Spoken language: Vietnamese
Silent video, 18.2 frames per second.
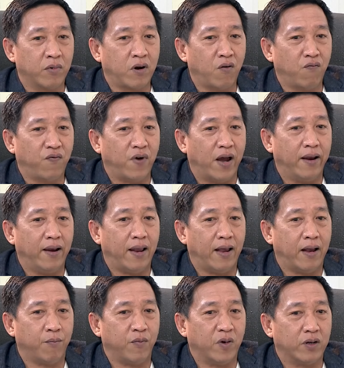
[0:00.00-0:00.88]
không phải
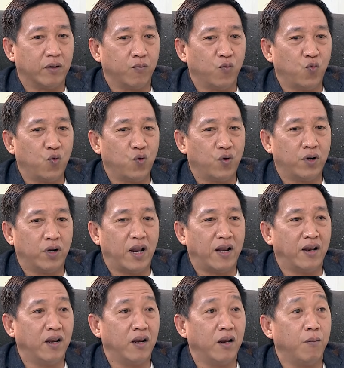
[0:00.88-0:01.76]
là mình muốn
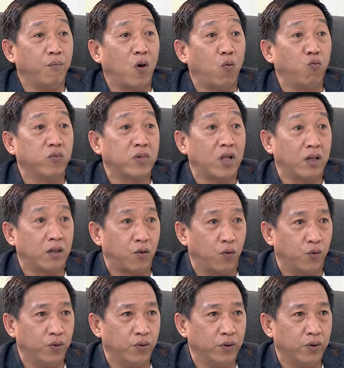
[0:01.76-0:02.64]
đánh bóng tên tuổi